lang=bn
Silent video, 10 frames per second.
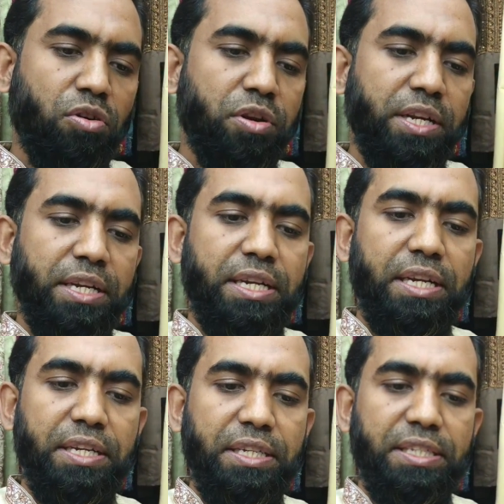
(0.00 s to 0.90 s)
অনেক
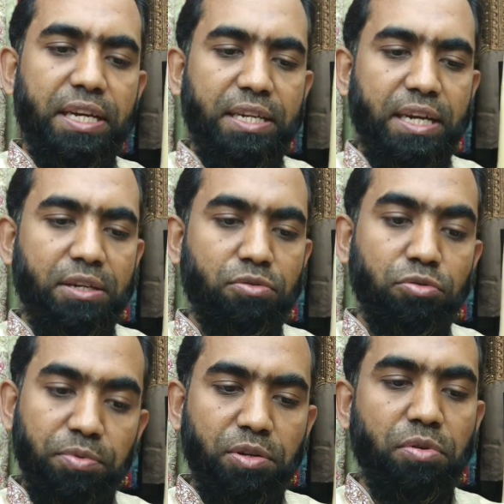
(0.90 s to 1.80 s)
হিট ডিজাইন আর
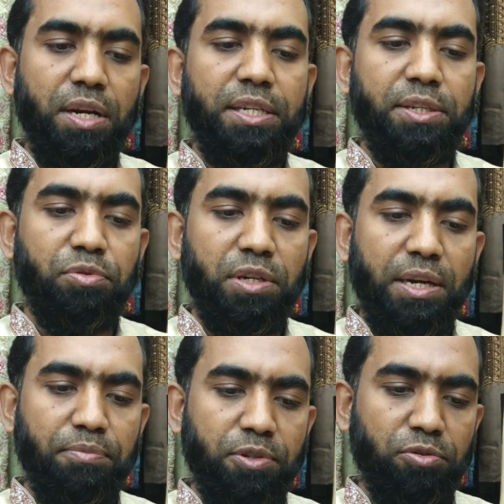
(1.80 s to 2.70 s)
খুবই কোয়ালিটিফুল
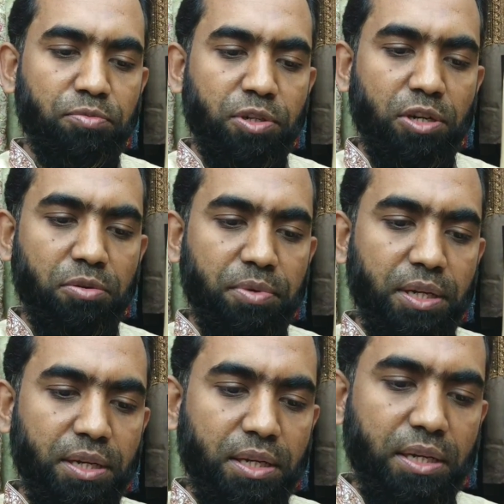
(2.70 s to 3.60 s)
কাপড়ের উপরে হবে
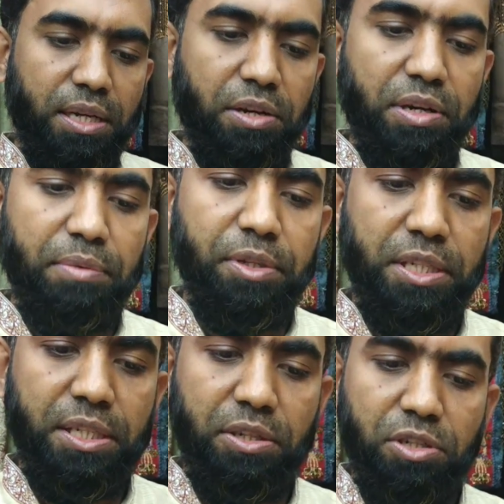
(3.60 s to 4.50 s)
কারণ আমরা
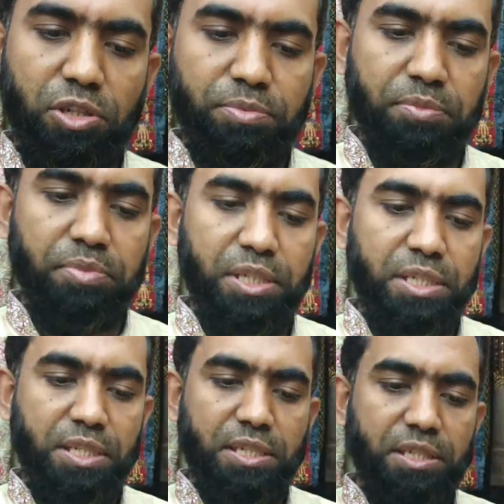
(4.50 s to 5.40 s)
চেষ্টা করি সবচেয়ে
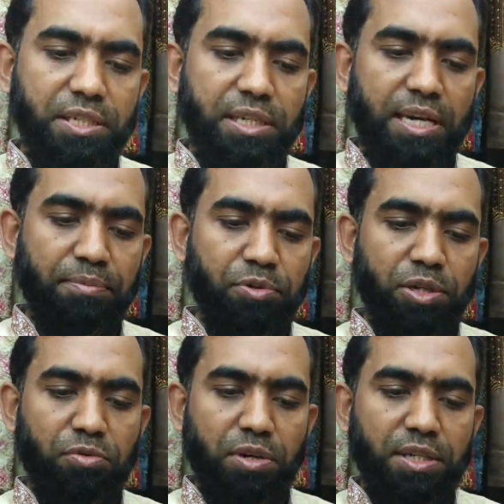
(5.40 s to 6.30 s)
বেস্ট যে
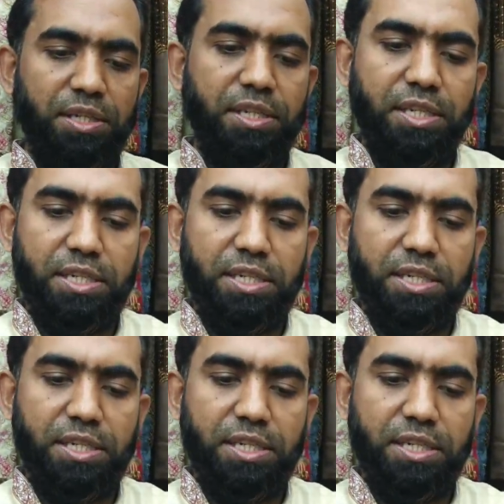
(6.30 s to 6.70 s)
কাপড়ের কোয়ালিটিটা